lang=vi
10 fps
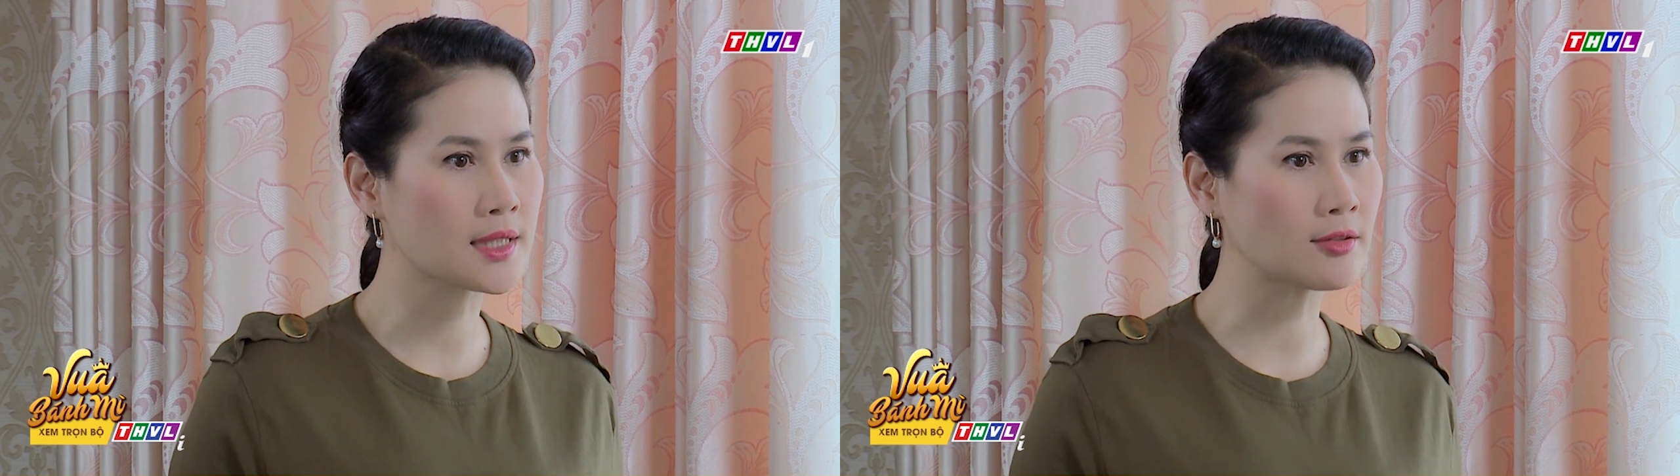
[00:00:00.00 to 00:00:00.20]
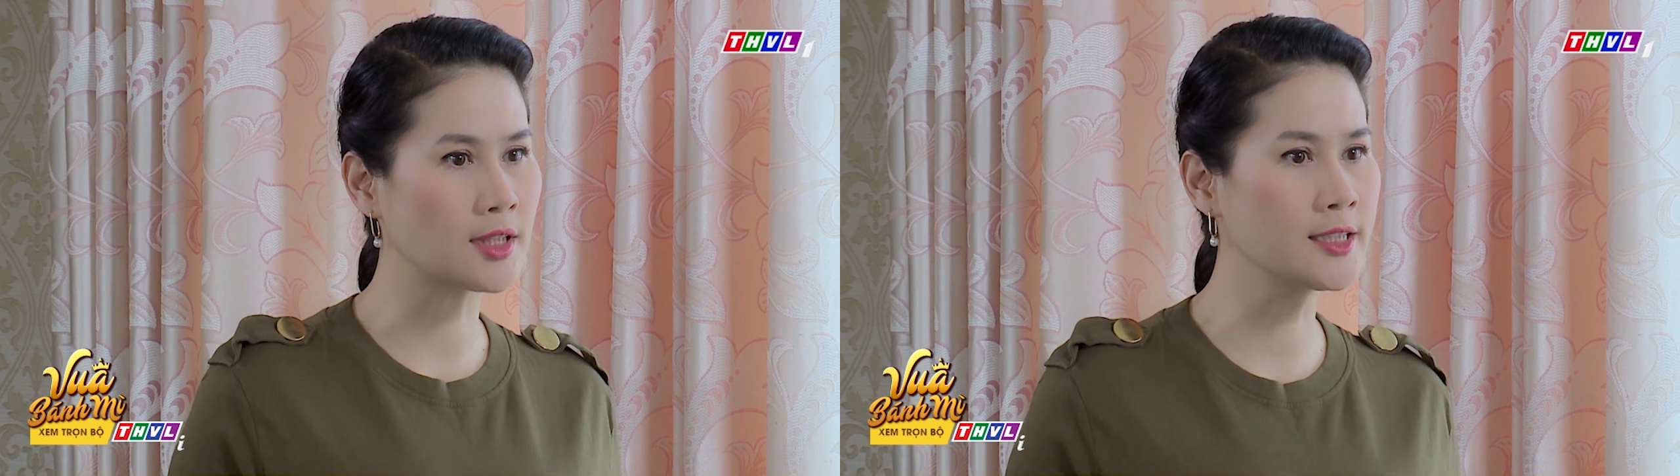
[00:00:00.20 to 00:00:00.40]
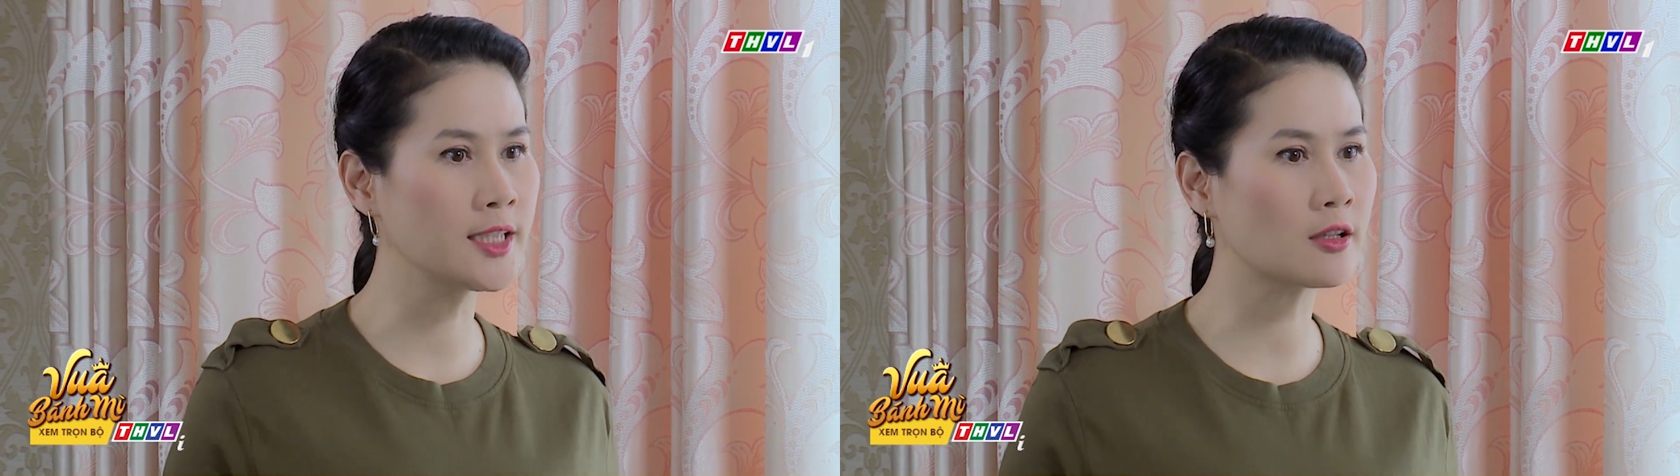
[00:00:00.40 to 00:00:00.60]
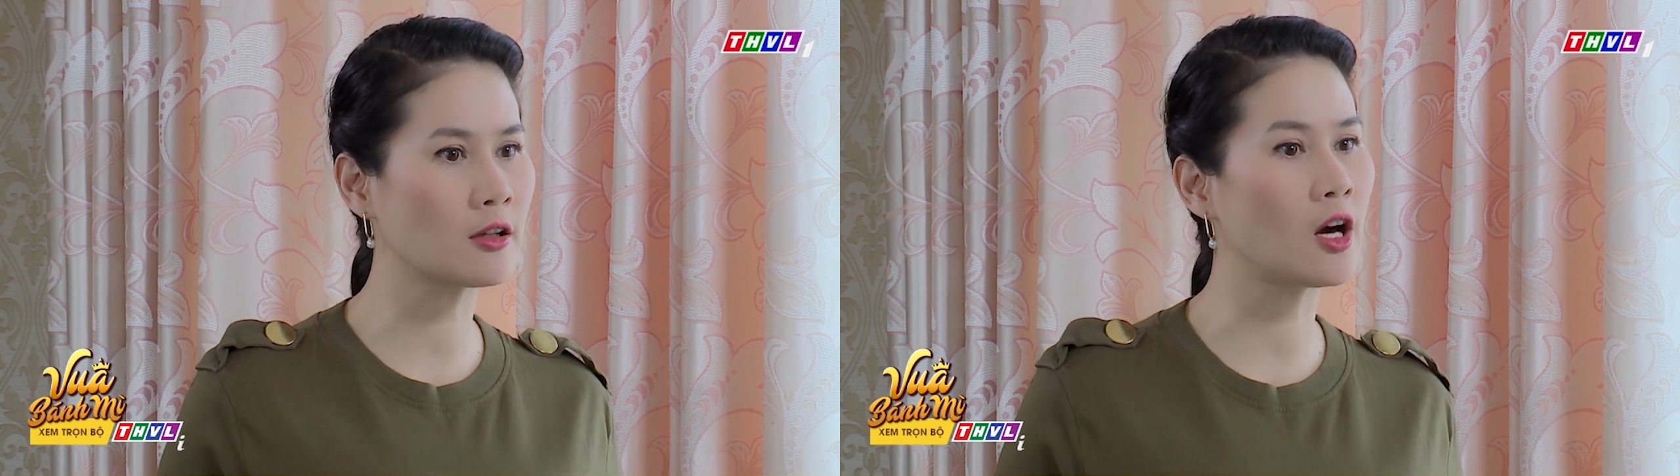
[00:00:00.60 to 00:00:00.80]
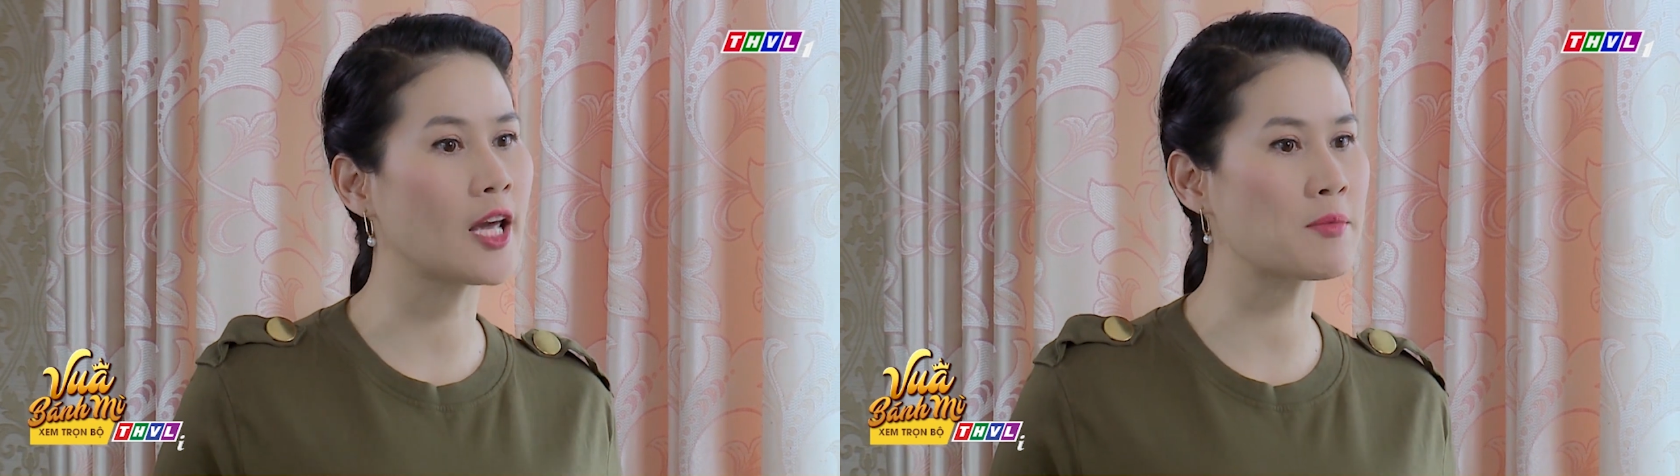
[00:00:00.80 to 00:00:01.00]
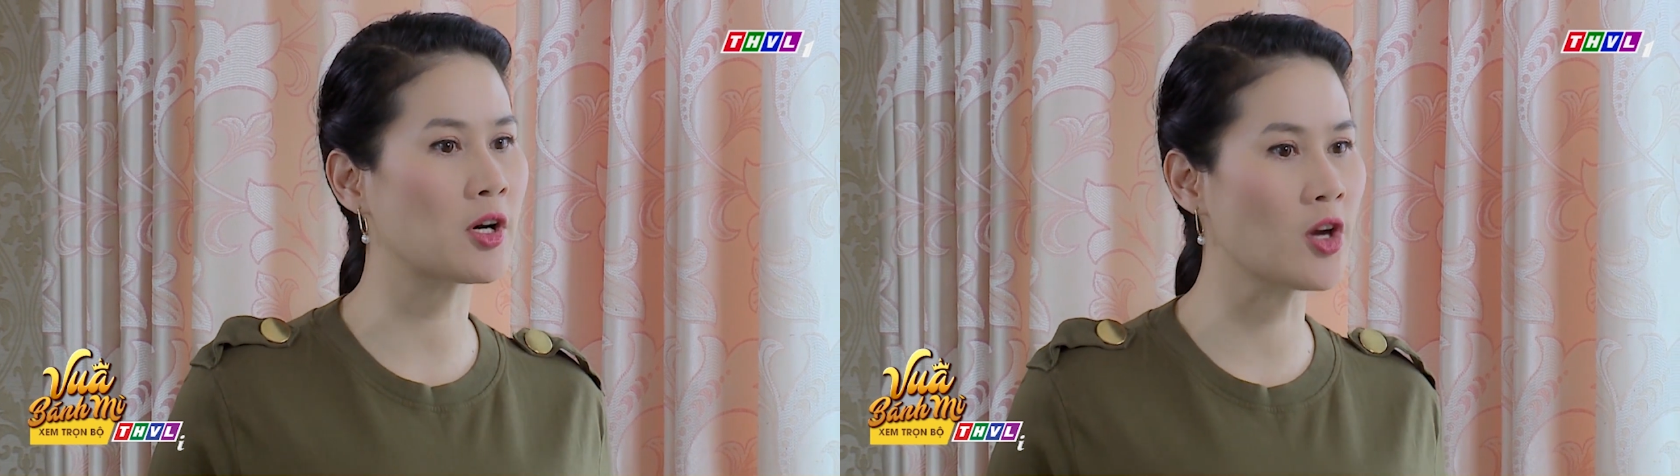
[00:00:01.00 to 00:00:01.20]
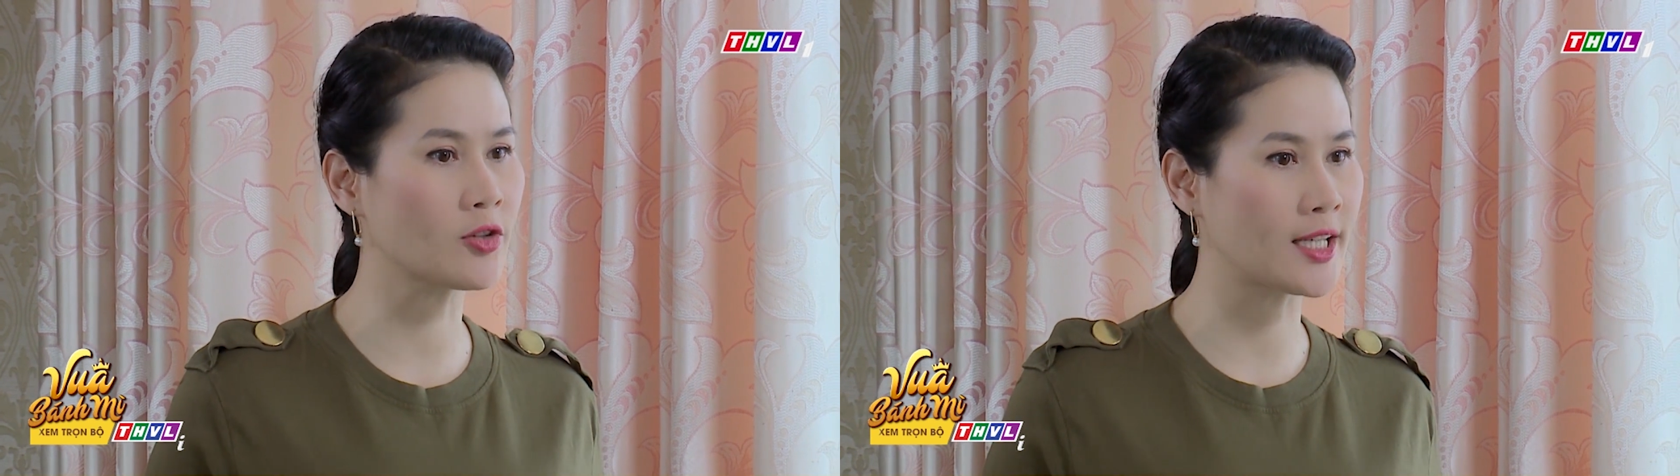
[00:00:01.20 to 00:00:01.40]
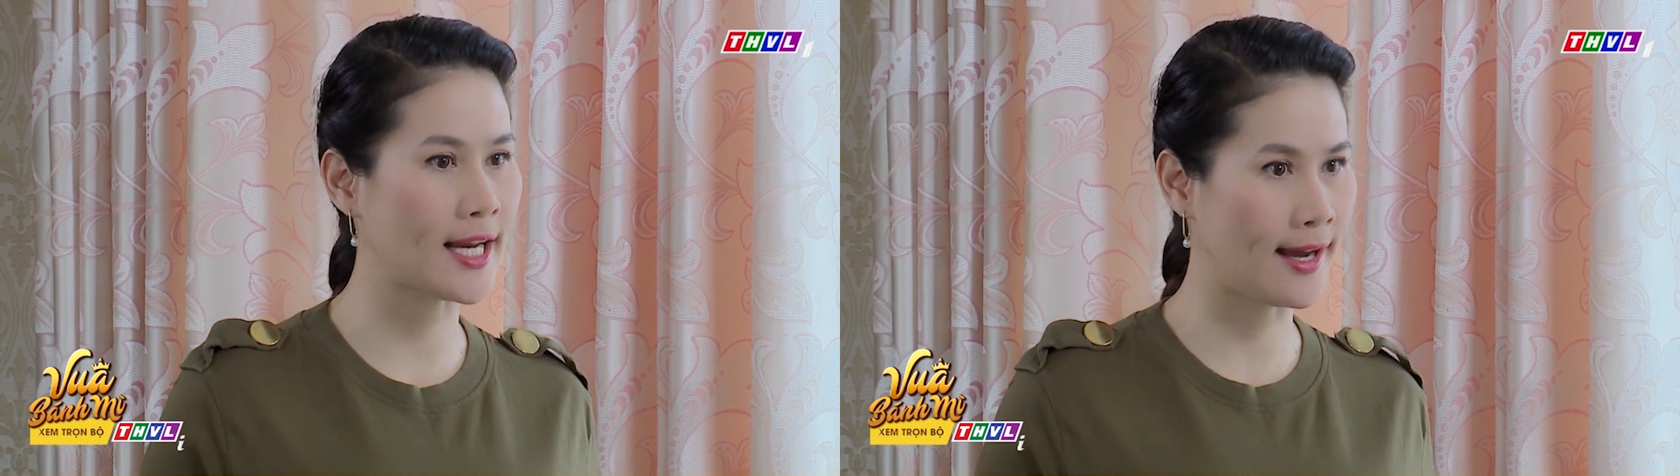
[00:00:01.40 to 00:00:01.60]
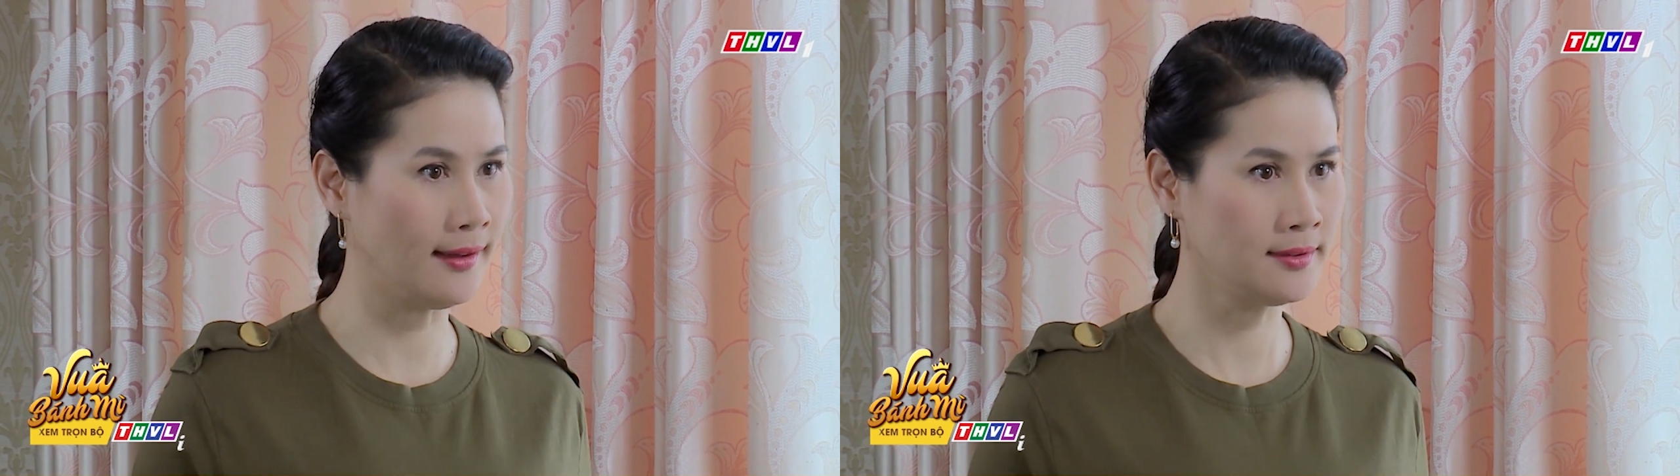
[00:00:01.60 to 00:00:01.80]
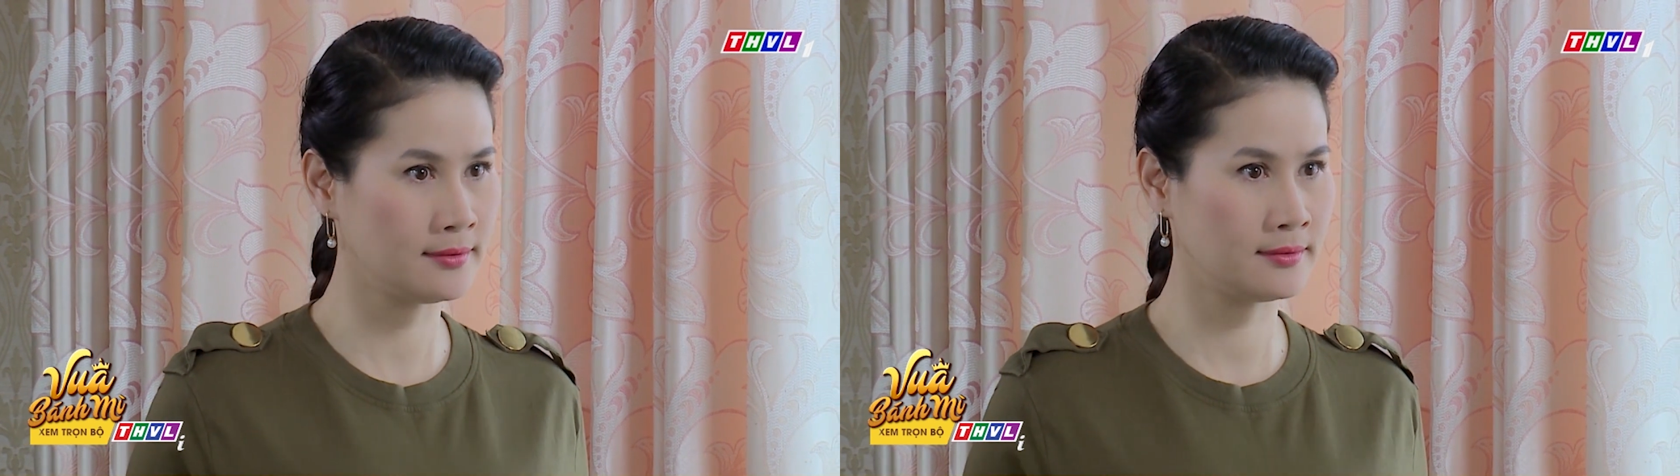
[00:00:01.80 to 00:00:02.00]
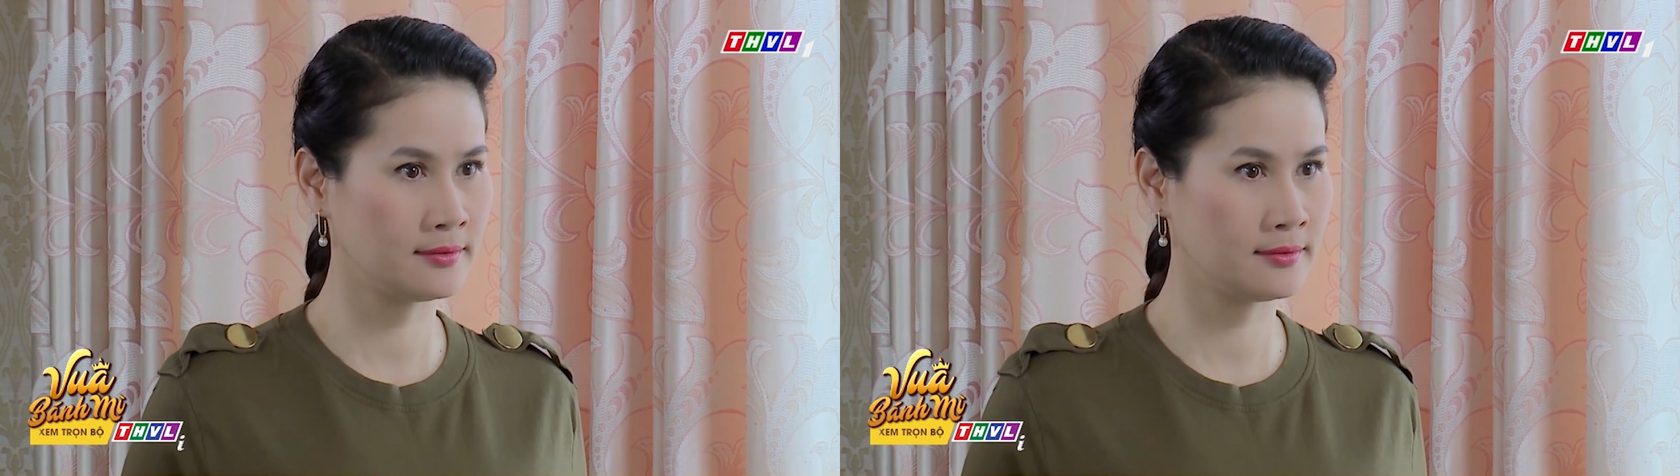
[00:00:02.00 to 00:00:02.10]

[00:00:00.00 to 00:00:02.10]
Sao tự nhiên con lôi em con vô chuyện này hả